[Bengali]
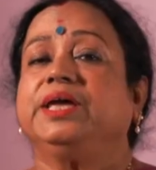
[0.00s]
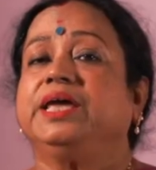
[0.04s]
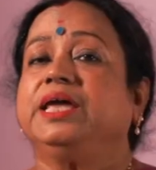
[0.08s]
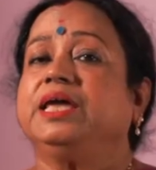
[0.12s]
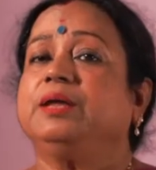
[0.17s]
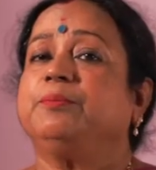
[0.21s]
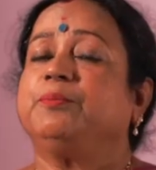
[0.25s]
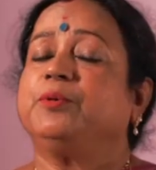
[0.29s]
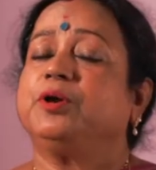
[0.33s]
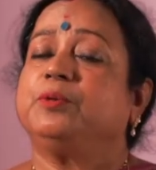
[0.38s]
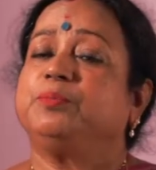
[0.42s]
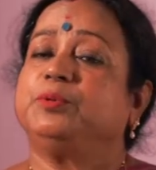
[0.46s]

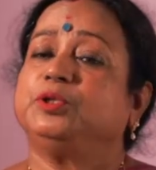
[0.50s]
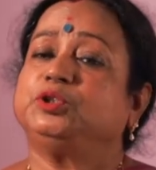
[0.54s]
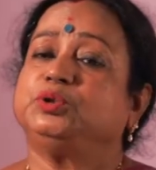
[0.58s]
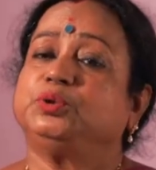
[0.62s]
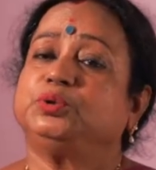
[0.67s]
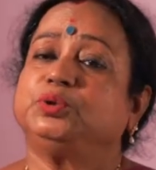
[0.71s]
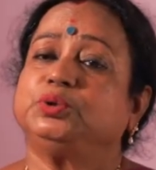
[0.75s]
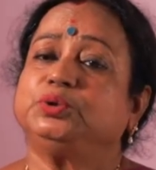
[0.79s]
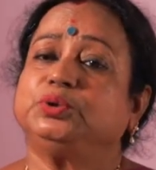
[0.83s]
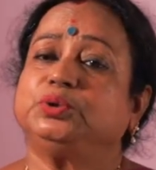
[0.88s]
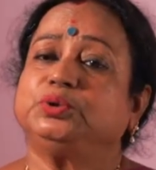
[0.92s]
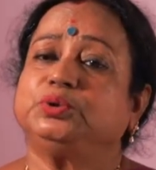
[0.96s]
এই পরপর
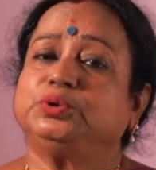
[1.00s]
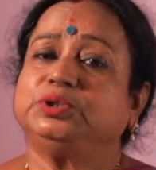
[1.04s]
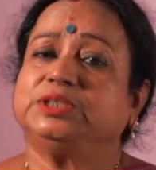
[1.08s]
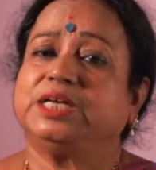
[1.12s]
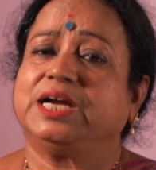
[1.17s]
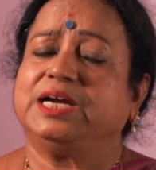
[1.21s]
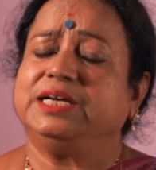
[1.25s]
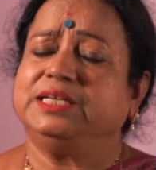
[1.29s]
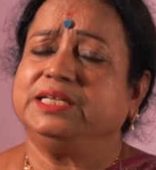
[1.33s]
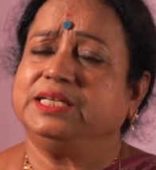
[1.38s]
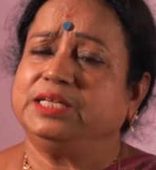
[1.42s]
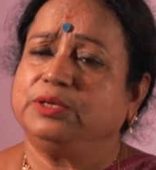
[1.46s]
ছোট ছোট
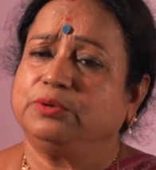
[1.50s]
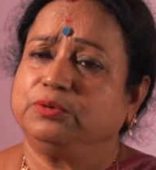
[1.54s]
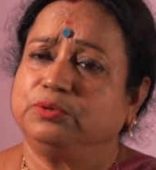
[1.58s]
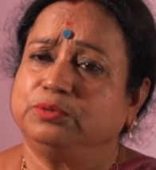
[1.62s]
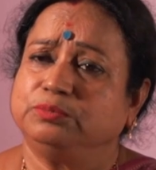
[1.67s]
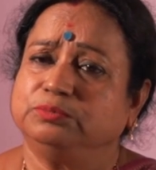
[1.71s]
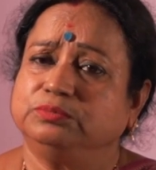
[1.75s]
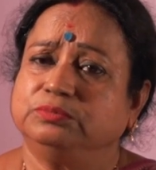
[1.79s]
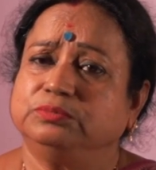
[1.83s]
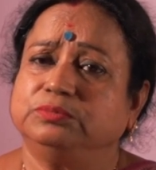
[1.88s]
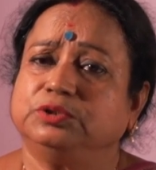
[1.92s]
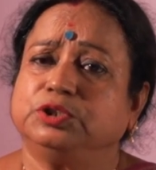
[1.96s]
জার্নি
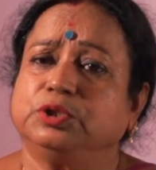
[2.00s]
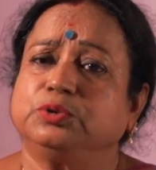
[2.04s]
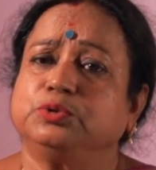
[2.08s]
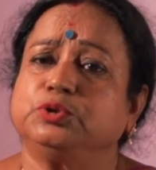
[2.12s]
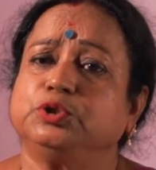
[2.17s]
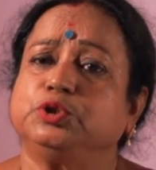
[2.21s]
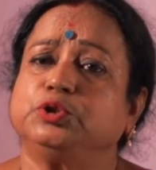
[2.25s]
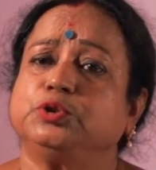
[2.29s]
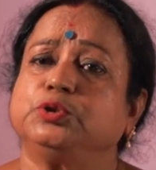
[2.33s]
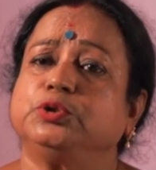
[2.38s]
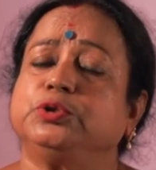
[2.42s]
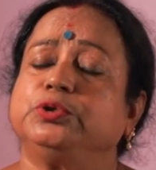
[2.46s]
এরকম যখন
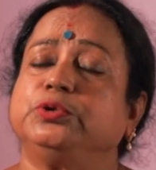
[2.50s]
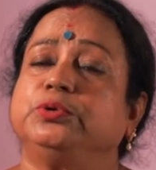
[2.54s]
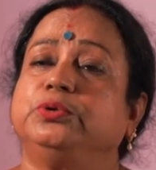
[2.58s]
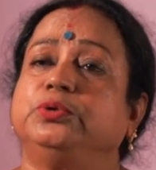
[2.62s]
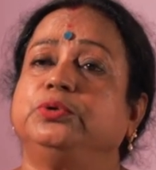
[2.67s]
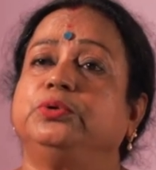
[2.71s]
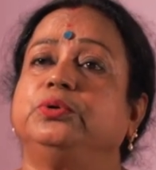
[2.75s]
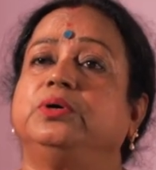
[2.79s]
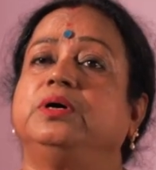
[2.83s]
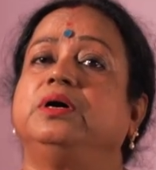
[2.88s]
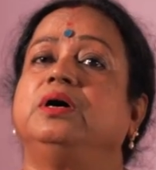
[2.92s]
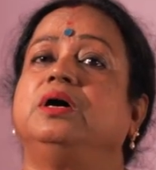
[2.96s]
শুরু হলো